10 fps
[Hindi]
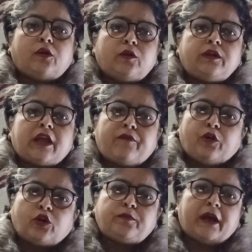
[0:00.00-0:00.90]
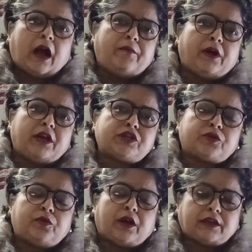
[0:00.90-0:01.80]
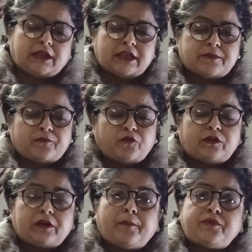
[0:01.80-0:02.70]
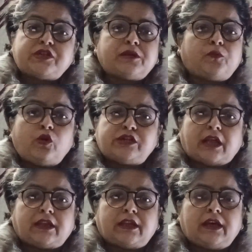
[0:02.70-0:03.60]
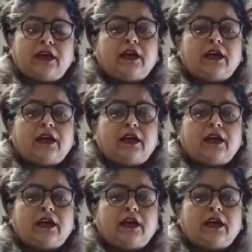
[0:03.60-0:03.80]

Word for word: उनके विरोध में काम करना शुरू करते थे जब वो सब चीज़ भूल जाते थे